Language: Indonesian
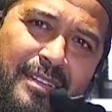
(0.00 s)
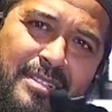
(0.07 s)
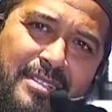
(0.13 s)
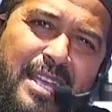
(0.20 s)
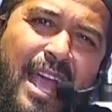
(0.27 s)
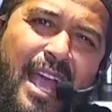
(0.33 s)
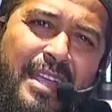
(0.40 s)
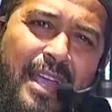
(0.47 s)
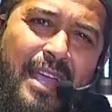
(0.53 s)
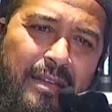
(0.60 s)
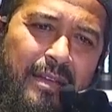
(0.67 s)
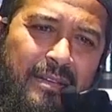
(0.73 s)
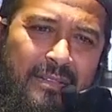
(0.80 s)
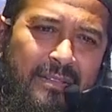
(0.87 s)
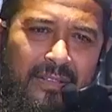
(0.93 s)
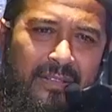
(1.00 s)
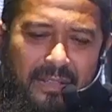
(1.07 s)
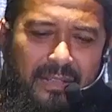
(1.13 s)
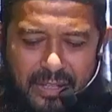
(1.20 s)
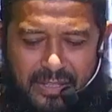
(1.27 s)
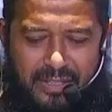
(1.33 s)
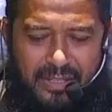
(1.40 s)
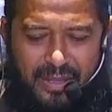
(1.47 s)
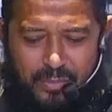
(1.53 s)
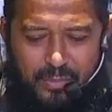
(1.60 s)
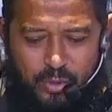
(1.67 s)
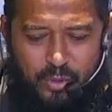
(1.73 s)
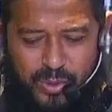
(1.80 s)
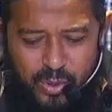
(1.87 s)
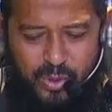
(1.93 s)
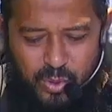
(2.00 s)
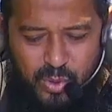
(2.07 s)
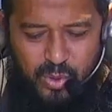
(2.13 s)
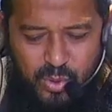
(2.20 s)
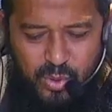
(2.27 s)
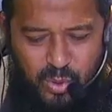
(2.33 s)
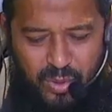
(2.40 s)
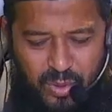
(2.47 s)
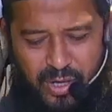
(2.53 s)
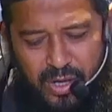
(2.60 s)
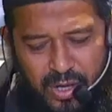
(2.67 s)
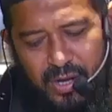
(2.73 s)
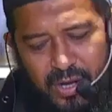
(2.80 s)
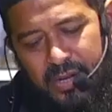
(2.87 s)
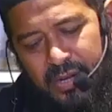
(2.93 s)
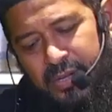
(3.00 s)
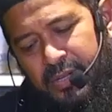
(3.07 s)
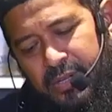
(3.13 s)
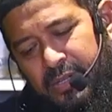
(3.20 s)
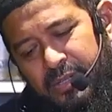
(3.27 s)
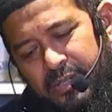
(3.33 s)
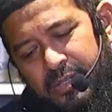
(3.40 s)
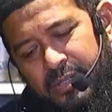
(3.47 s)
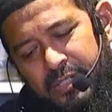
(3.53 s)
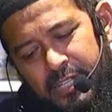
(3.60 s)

Sayang. Kita butuh petunjuk. Uh -uh.